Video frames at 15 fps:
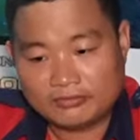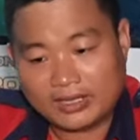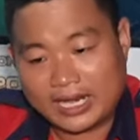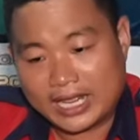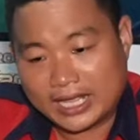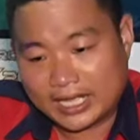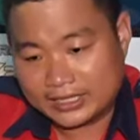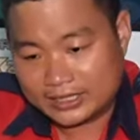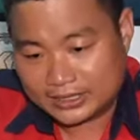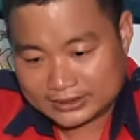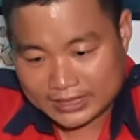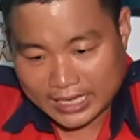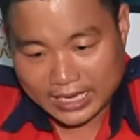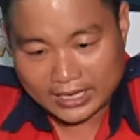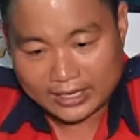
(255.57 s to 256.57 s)
Và đây là cái chiếc
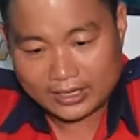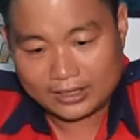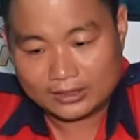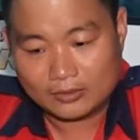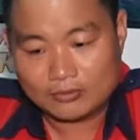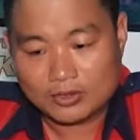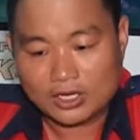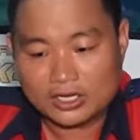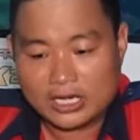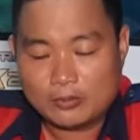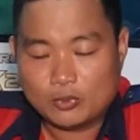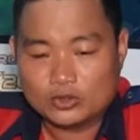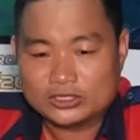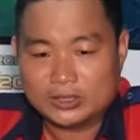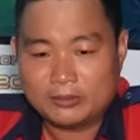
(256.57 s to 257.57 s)
xe động cơ D
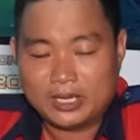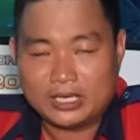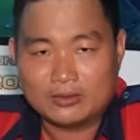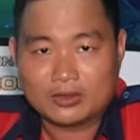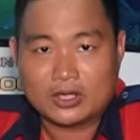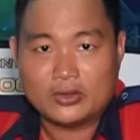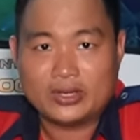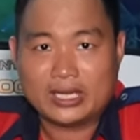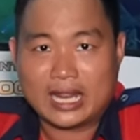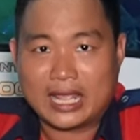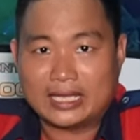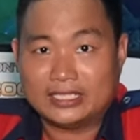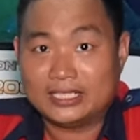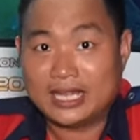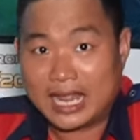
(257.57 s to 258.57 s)
bốn C B, động cơ
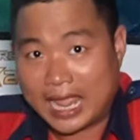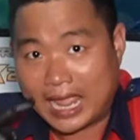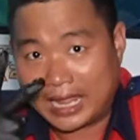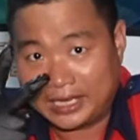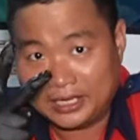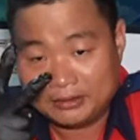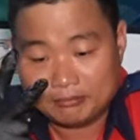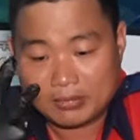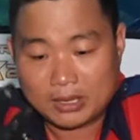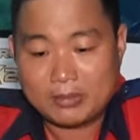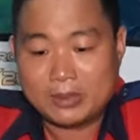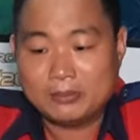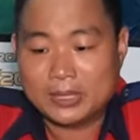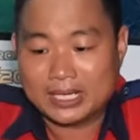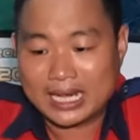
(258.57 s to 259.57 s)
Hyundai thứ hai mà
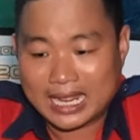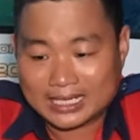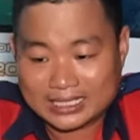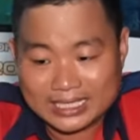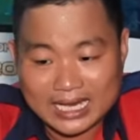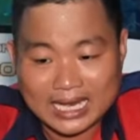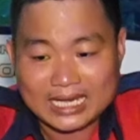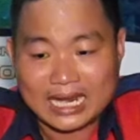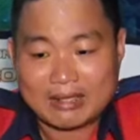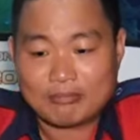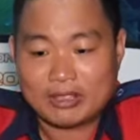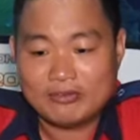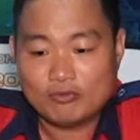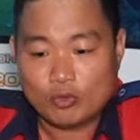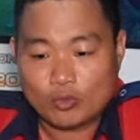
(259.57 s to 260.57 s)
bên mình đang tiến hành
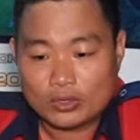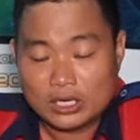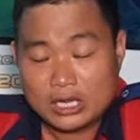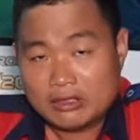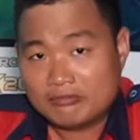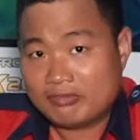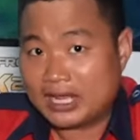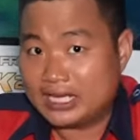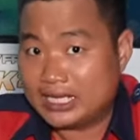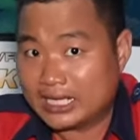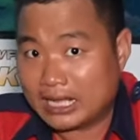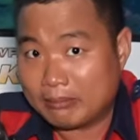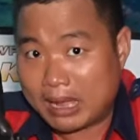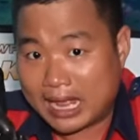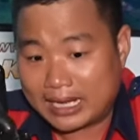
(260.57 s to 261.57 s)
làm kim phun. Vậy thì
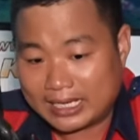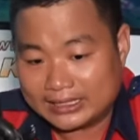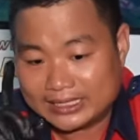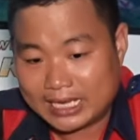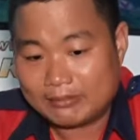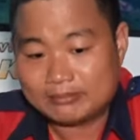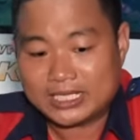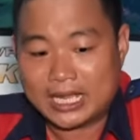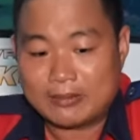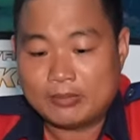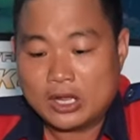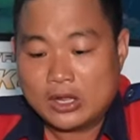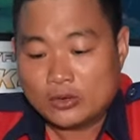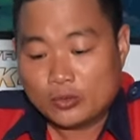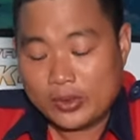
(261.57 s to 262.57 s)
các bạn hãy xem xem
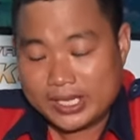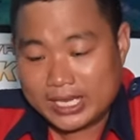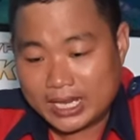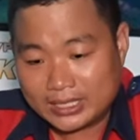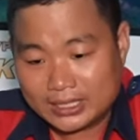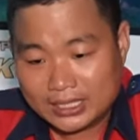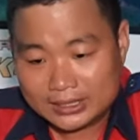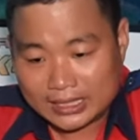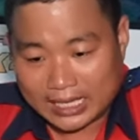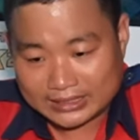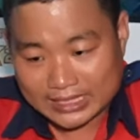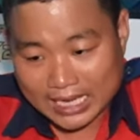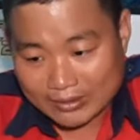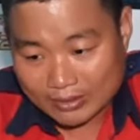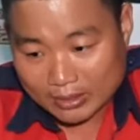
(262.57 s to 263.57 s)
nguyên nhân tại
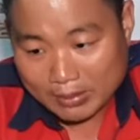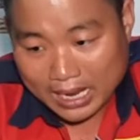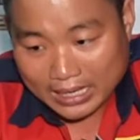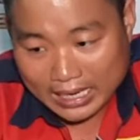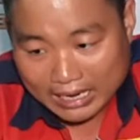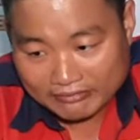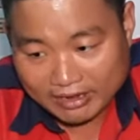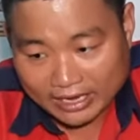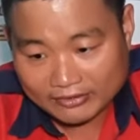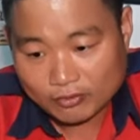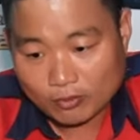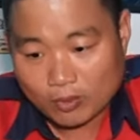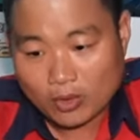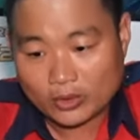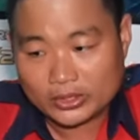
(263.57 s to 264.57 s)
sao các bạn lại phải
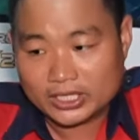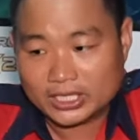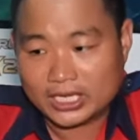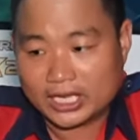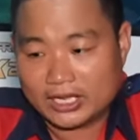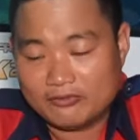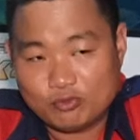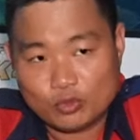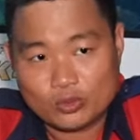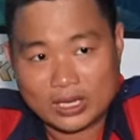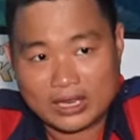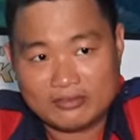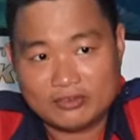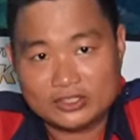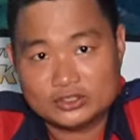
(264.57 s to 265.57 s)
phục hồi những cây kim phun
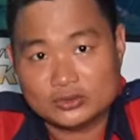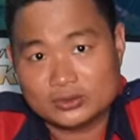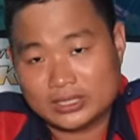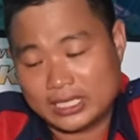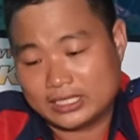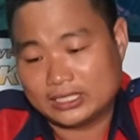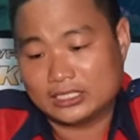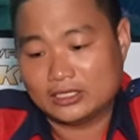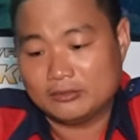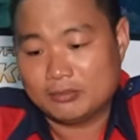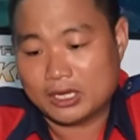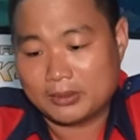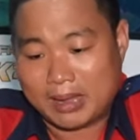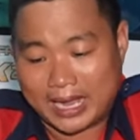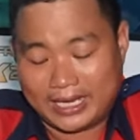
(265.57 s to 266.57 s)
này với số tiền từ
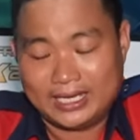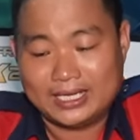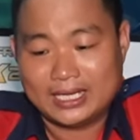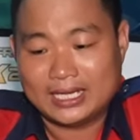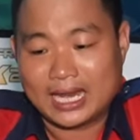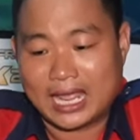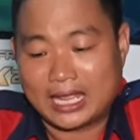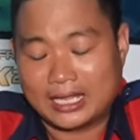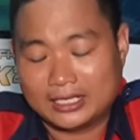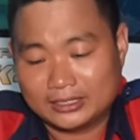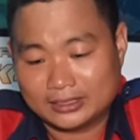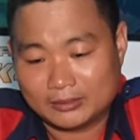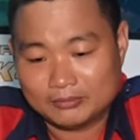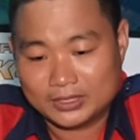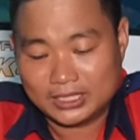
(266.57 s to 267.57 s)
mười bảy đến hai,
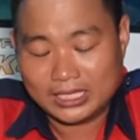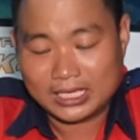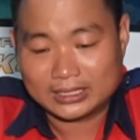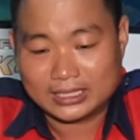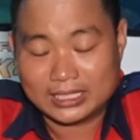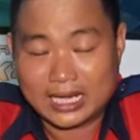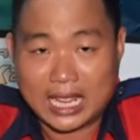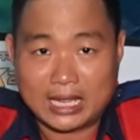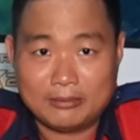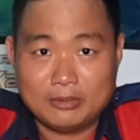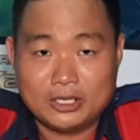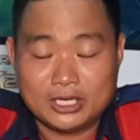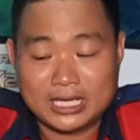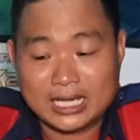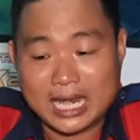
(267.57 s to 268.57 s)
thậm chí là tiền hai
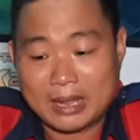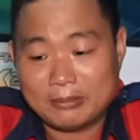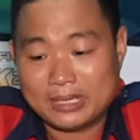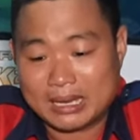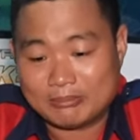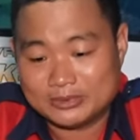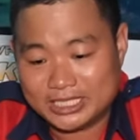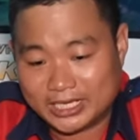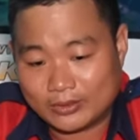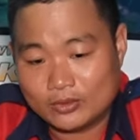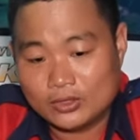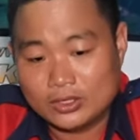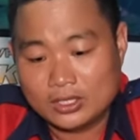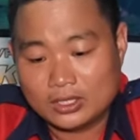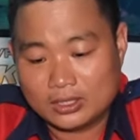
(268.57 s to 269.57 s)
mươi đến hai mươi lăm triệu
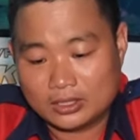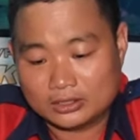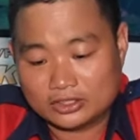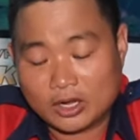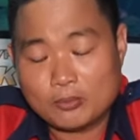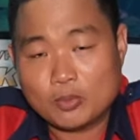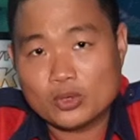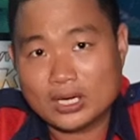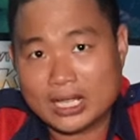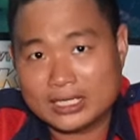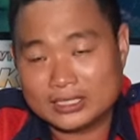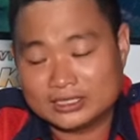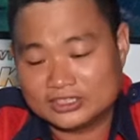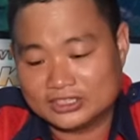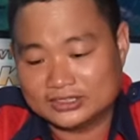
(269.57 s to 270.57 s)
à, cho mỗi
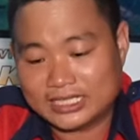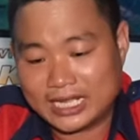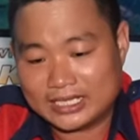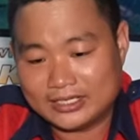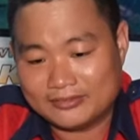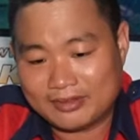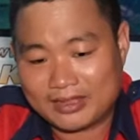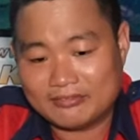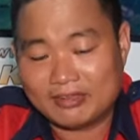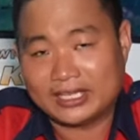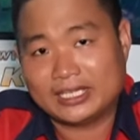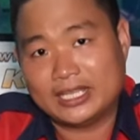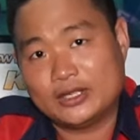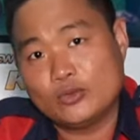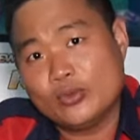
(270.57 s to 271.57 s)
lần sửa xe như vậy.
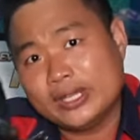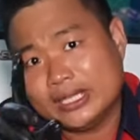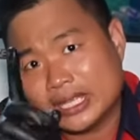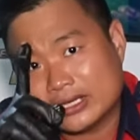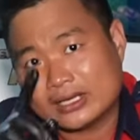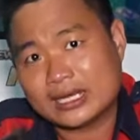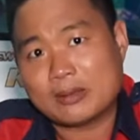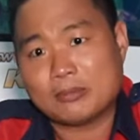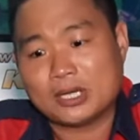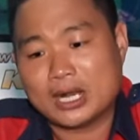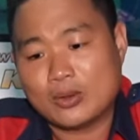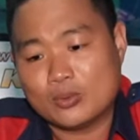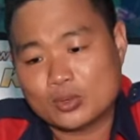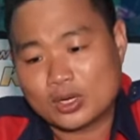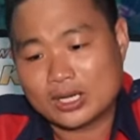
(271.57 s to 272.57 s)
Vậy thì nguyên nhân nó nằm ở
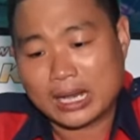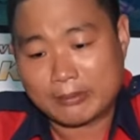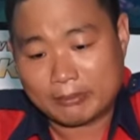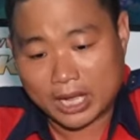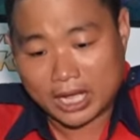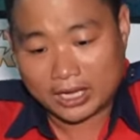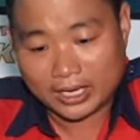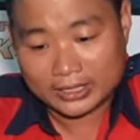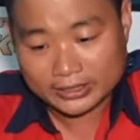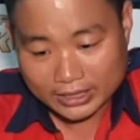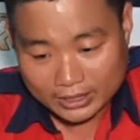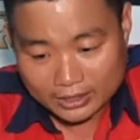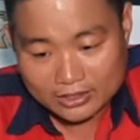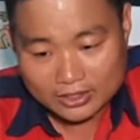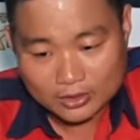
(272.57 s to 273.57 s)
đâu? Nó nằm ở cái
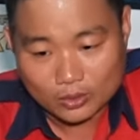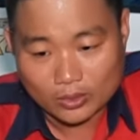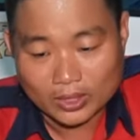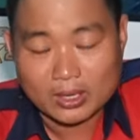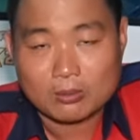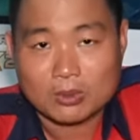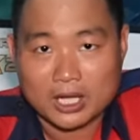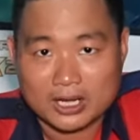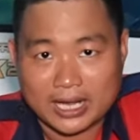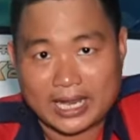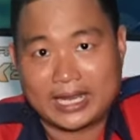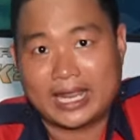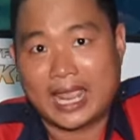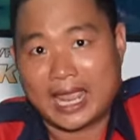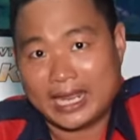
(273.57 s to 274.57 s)
chất lượng của cái động cơ
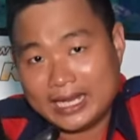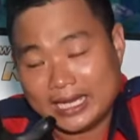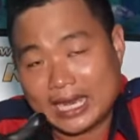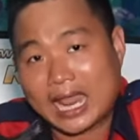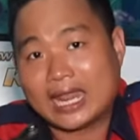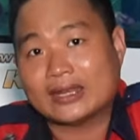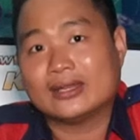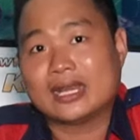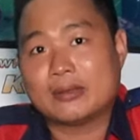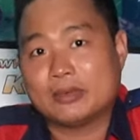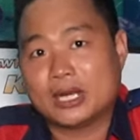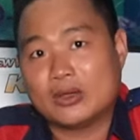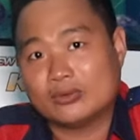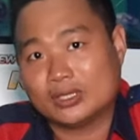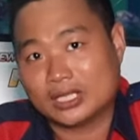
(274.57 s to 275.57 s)
này hay là nó nằm
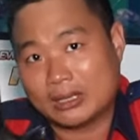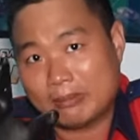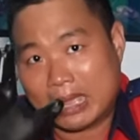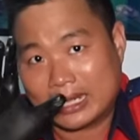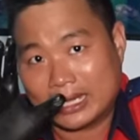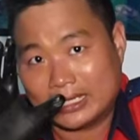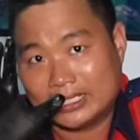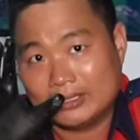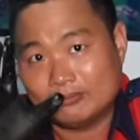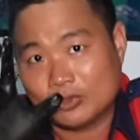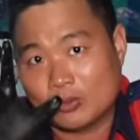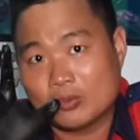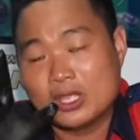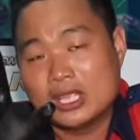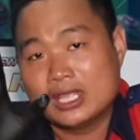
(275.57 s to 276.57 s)
ở đâu? Thì các bạn hãy tiếp
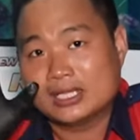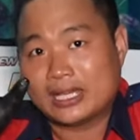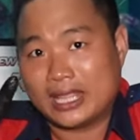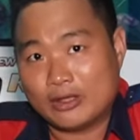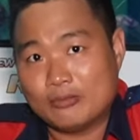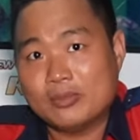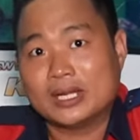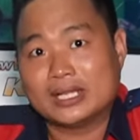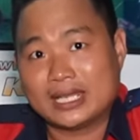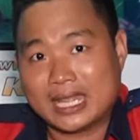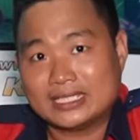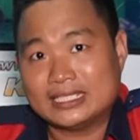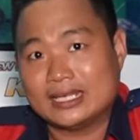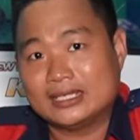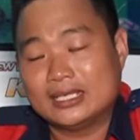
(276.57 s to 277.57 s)
tục theo mình
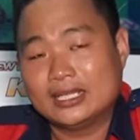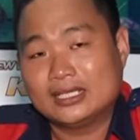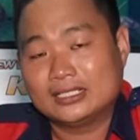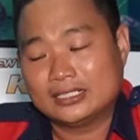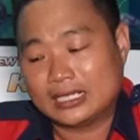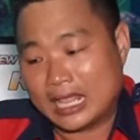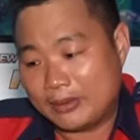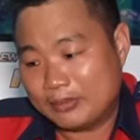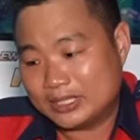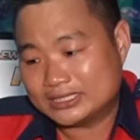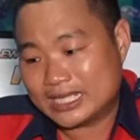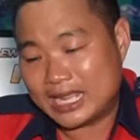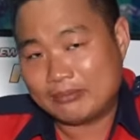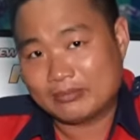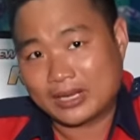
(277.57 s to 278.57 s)
ra chân để mình
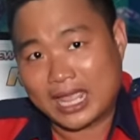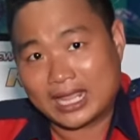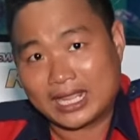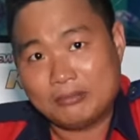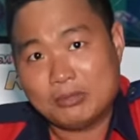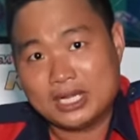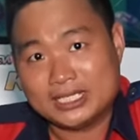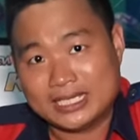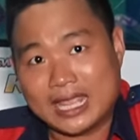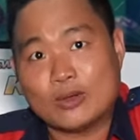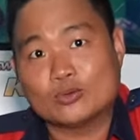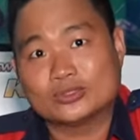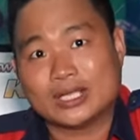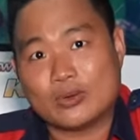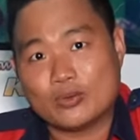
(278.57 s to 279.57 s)
xem các cái bình
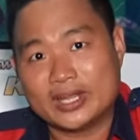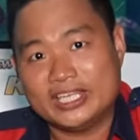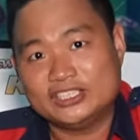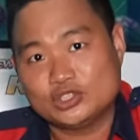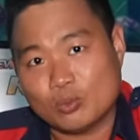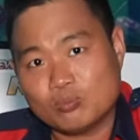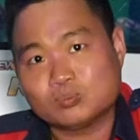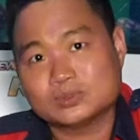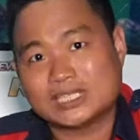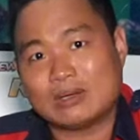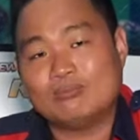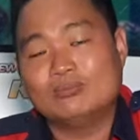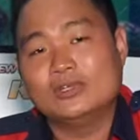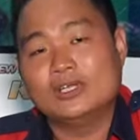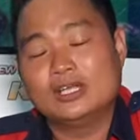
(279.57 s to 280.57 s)
dầu sau khi xúc
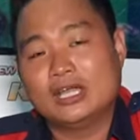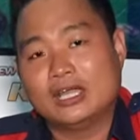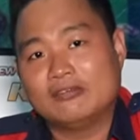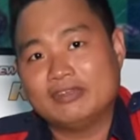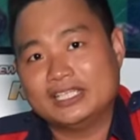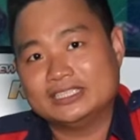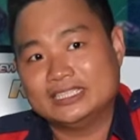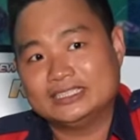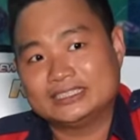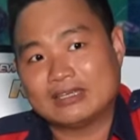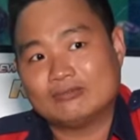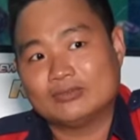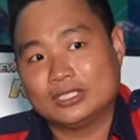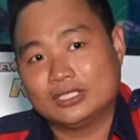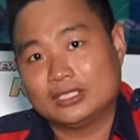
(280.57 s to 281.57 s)
xong, à, vệ sinh
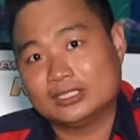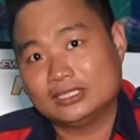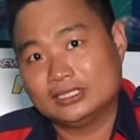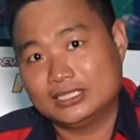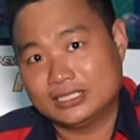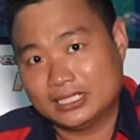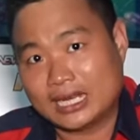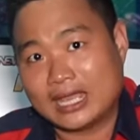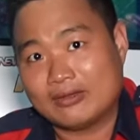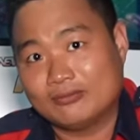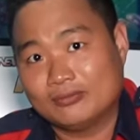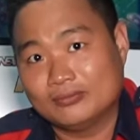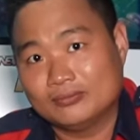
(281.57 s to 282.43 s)
xong thì nó sẽ như thế nào.